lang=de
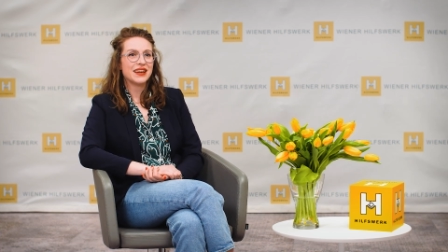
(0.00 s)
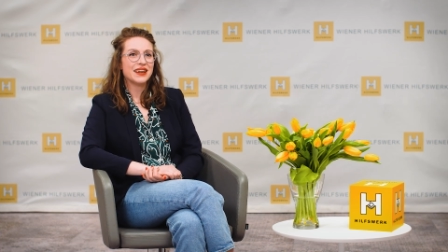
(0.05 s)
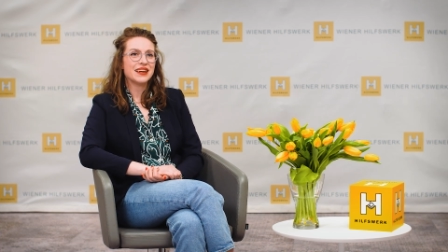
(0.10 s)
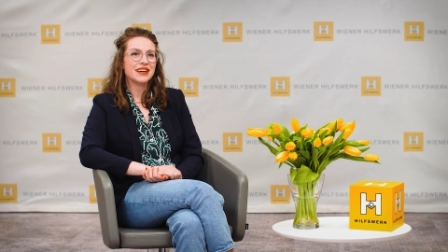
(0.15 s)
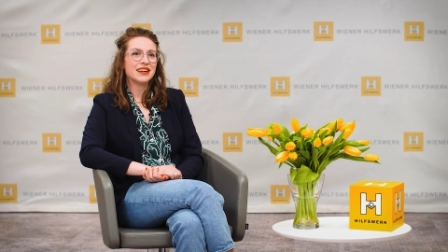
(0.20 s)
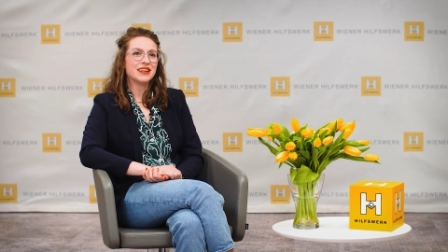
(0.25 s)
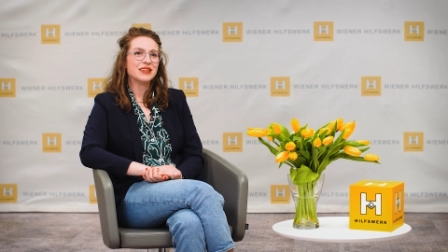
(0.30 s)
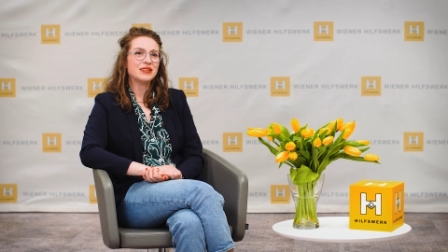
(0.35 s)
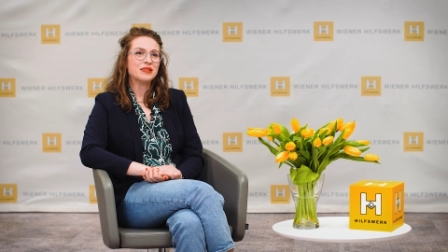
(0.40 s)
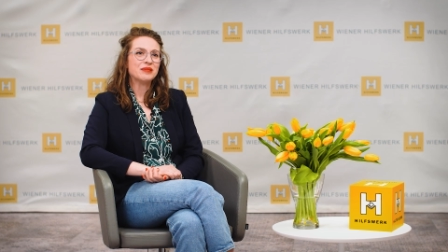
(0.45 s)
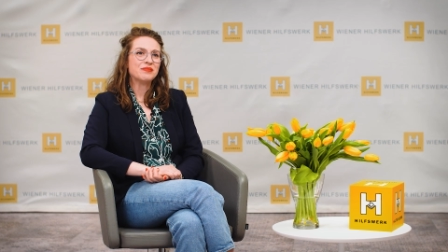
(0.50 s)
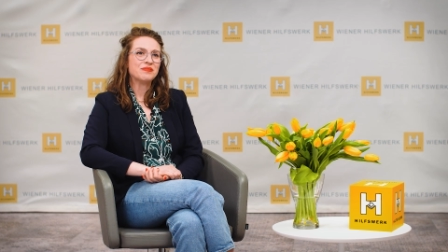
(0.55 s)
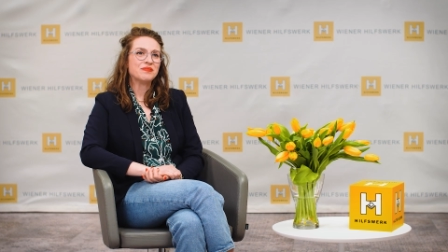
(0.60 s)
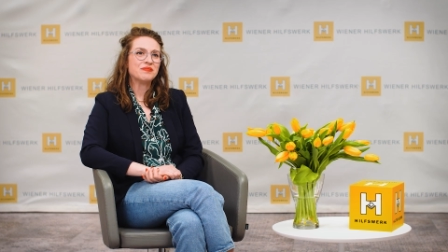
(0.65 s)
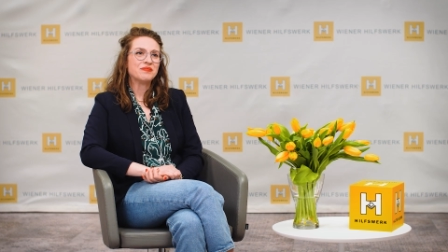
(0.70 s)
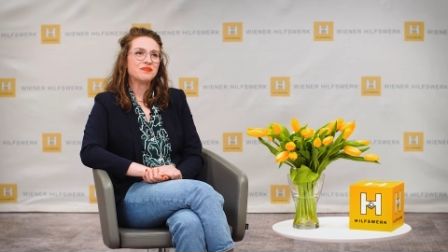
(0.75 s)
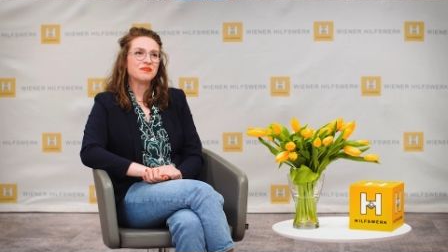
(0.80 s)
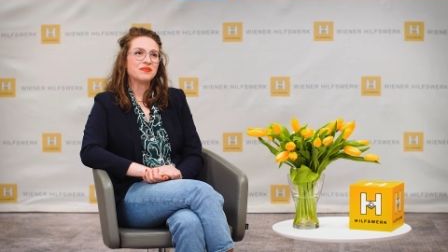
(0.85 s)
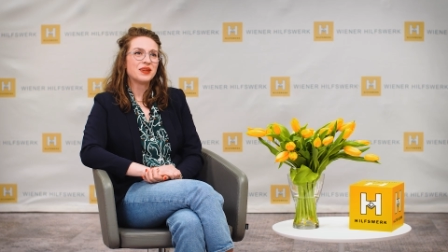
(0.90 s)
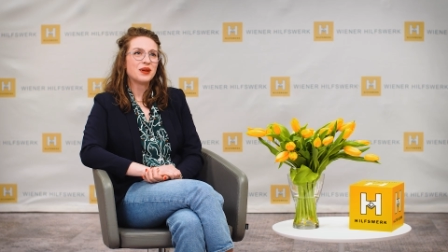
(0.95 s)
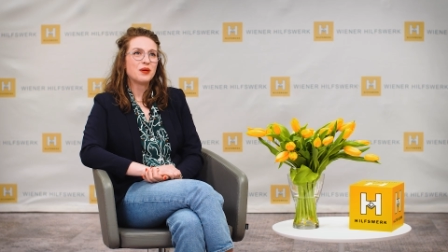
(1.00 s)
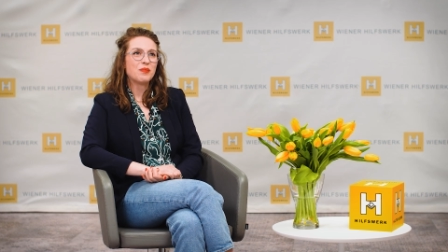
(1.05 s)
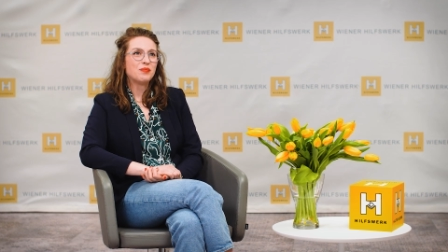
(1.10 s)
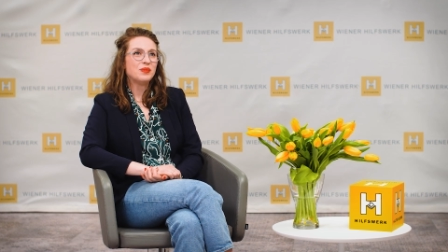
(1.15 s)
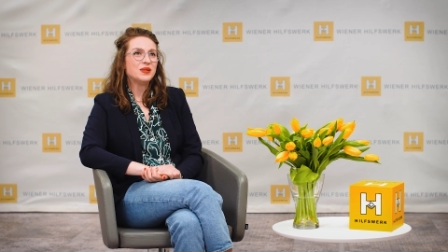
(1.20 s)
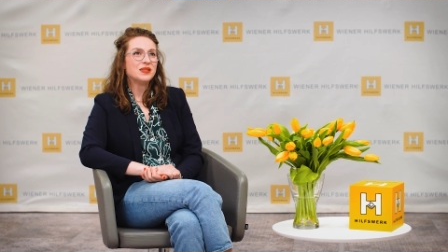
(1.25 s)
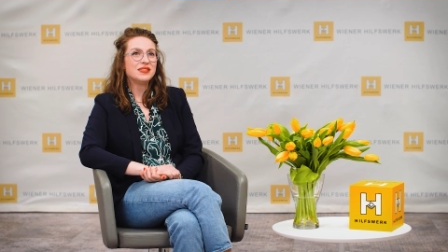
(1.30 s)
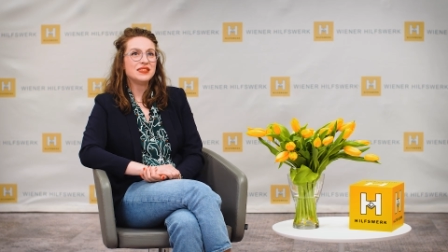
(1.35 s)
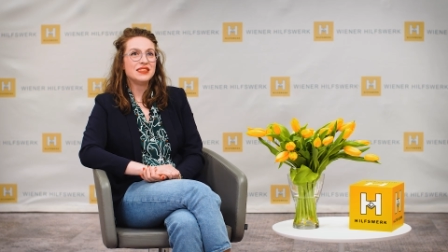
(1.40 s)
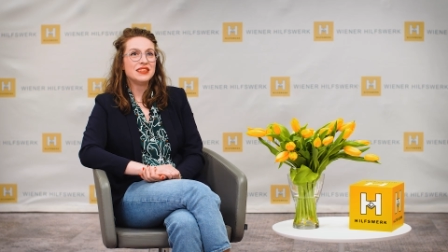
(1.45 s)
ähm,
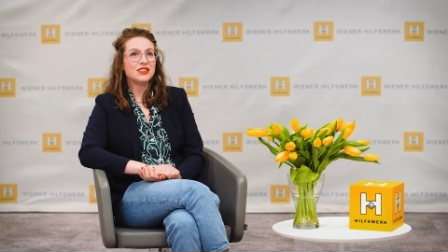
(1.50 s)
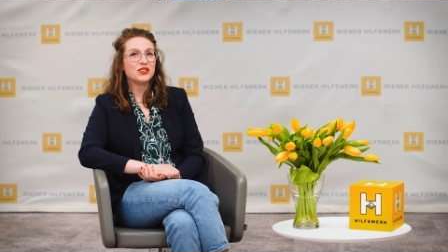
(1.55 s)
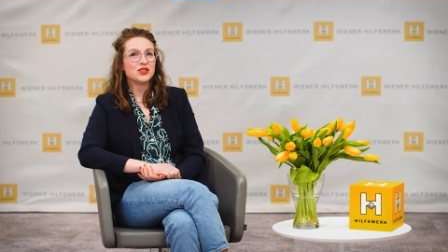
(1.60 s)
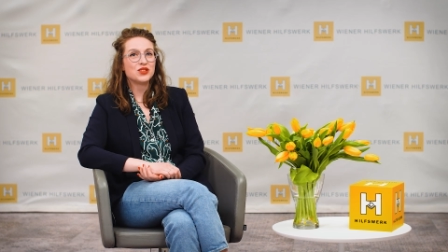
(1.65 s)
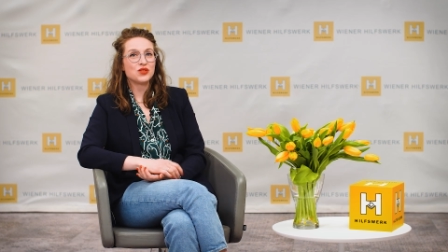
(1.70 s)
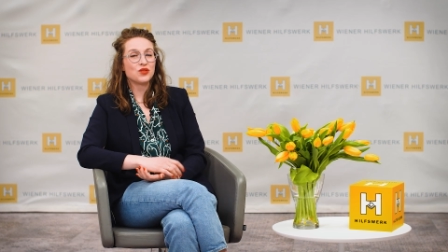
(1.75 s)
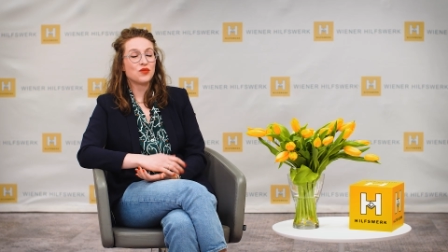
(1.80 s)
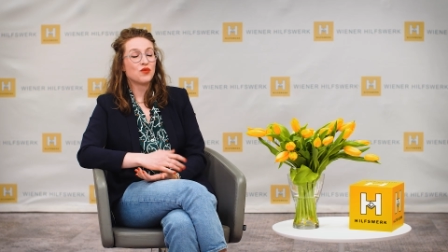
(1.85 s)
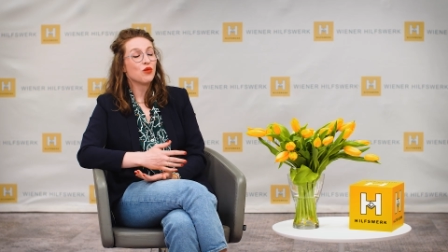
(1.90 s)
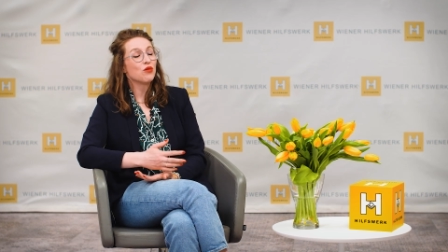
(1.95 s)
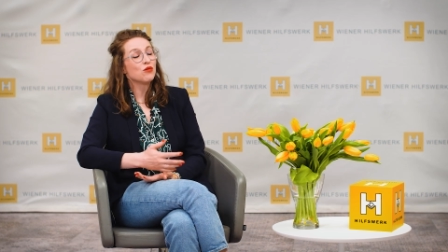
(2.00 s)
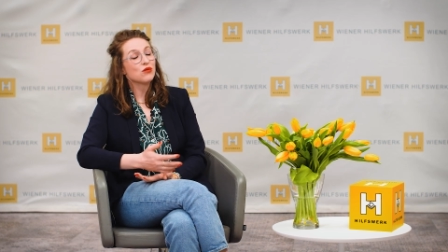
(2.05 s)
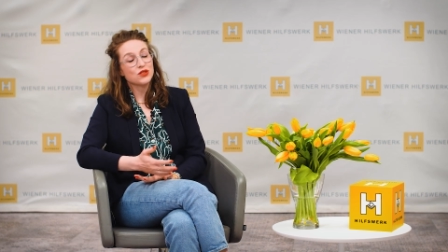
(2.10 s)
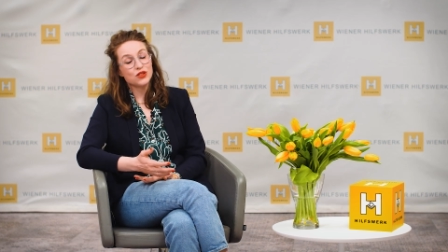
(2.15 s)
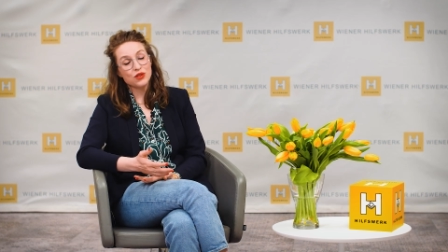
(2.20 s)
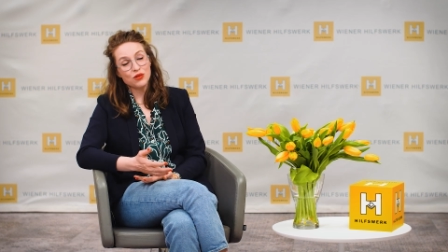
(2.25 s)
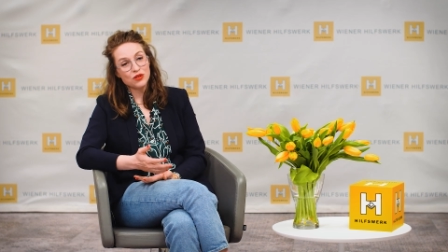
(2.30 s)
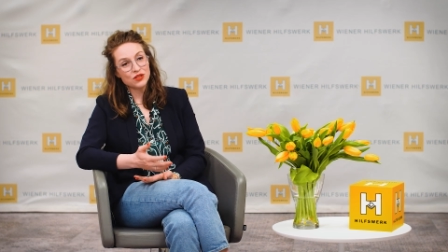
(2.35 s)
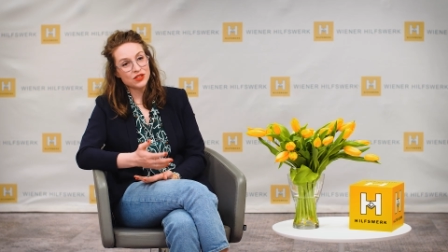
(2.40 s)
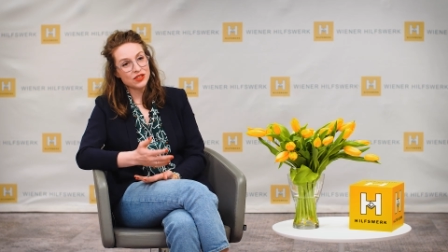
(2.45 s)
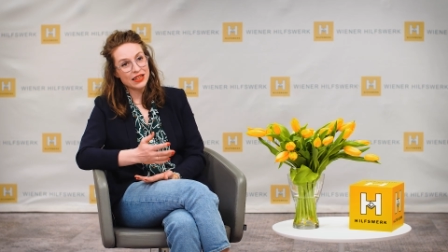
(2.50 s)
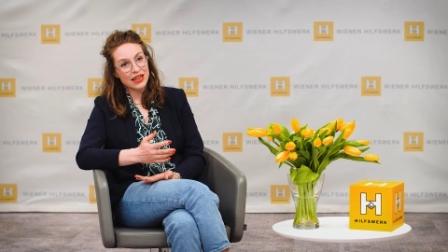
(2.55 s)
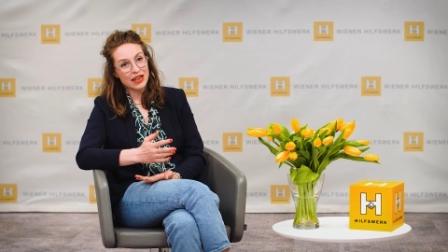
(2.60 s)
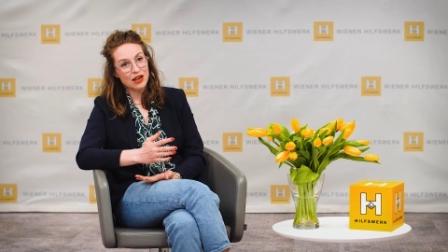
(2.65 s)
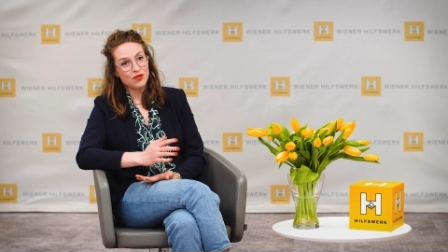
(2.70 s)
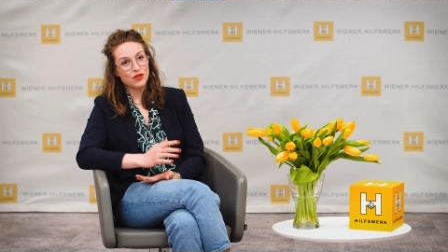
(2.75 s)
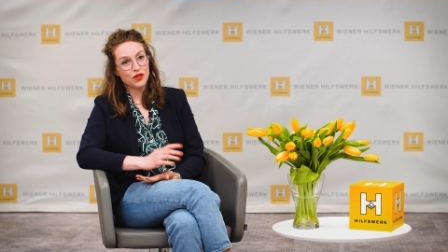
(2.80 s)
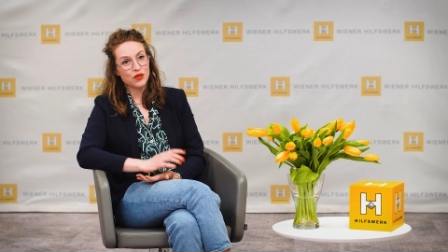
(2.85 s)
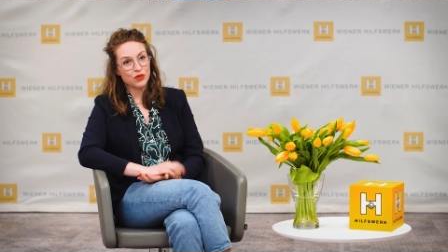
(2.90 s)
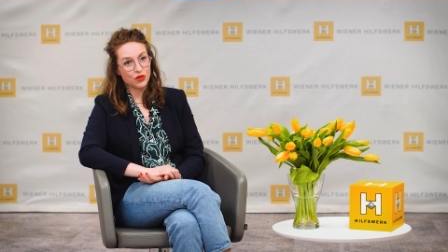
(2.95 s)
bis hin zur
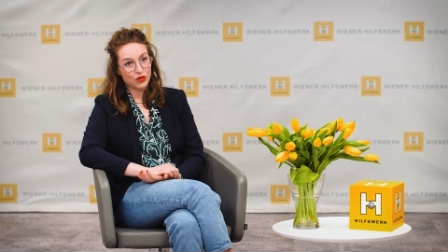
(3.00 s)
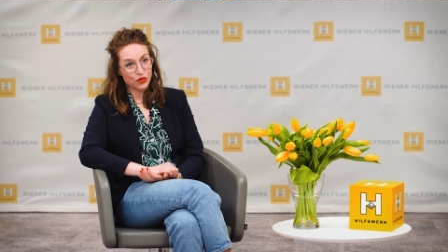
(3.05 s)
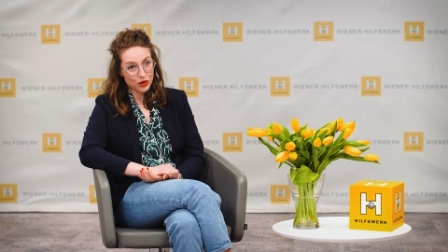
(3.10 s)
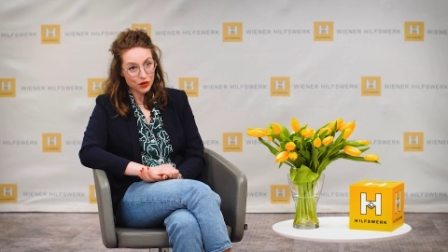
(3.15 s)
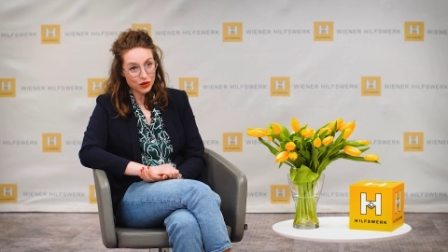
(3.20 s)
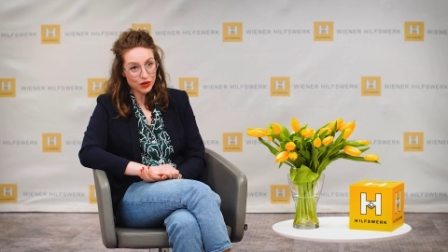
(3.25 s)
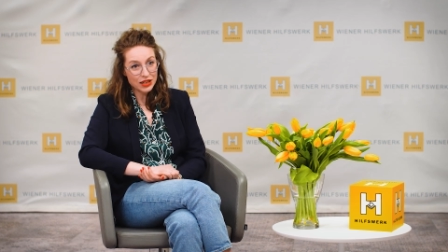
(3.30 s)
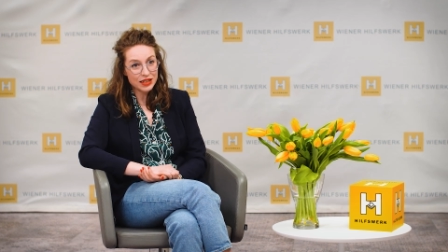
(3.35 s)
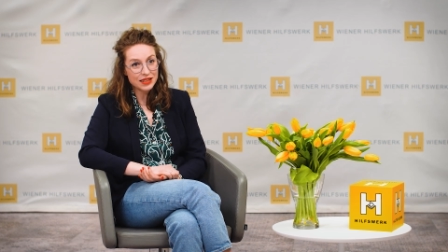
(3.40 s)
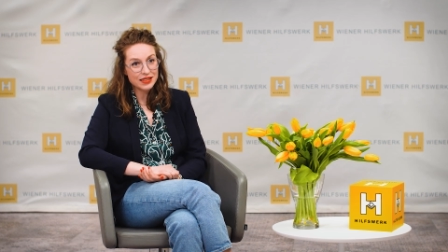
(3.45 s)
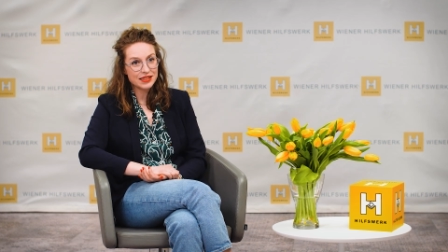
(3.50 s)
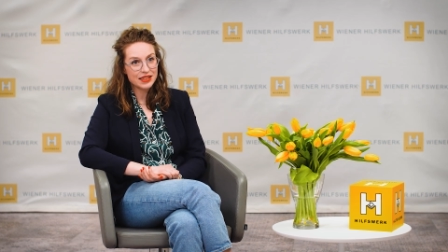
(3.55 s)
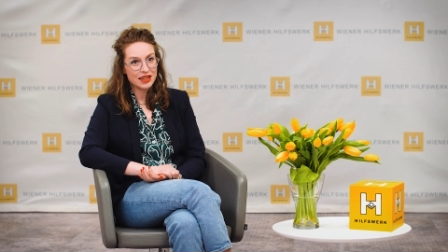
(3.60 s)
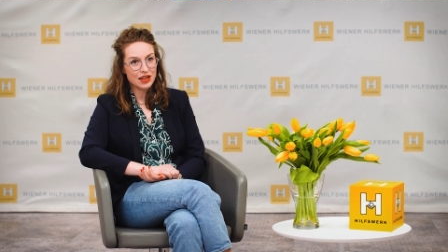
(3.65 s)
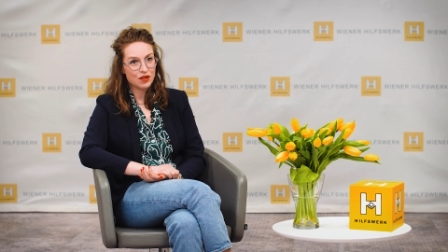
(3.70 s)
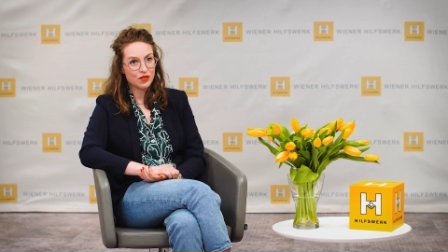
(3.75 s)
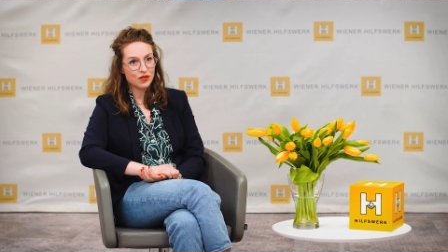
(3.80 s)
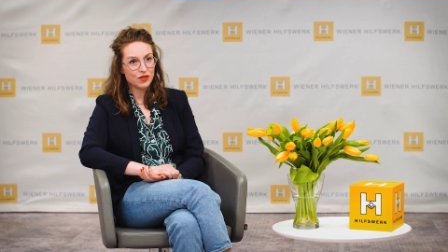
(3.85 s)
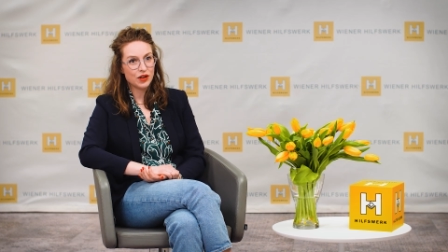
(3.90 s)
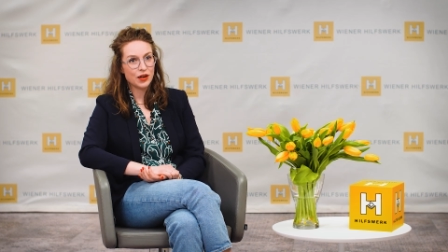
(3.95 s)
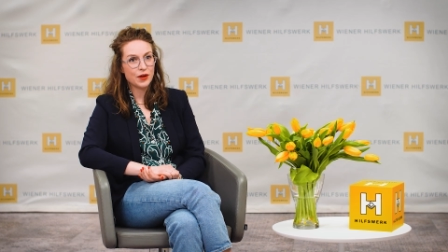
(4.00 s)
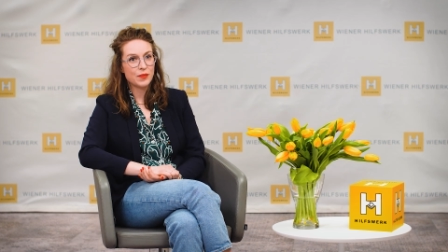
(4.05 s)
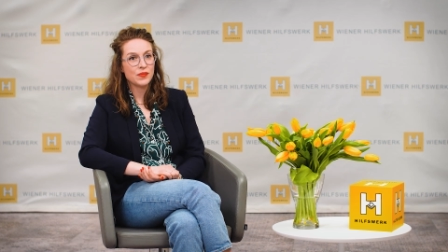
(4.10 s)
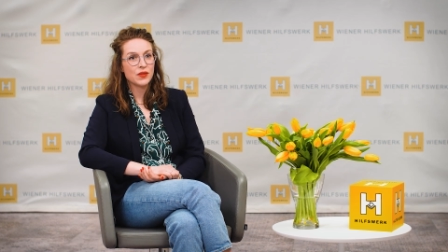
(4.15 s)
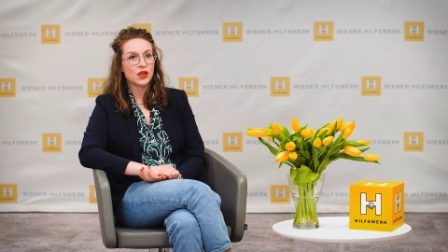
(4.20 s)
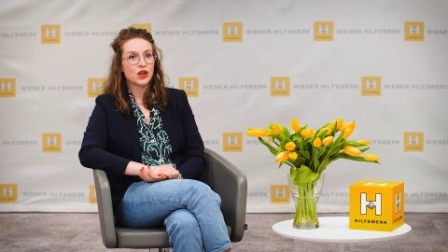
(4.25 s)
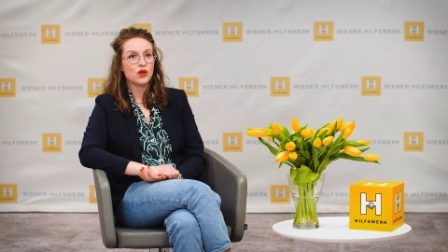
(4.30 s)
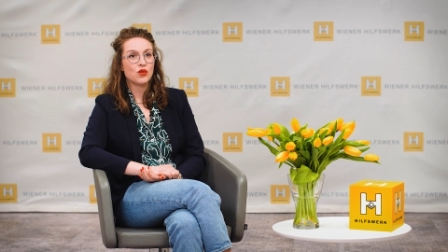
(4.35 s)
Wohnungslosenhilfe und Flüchtlingshilfe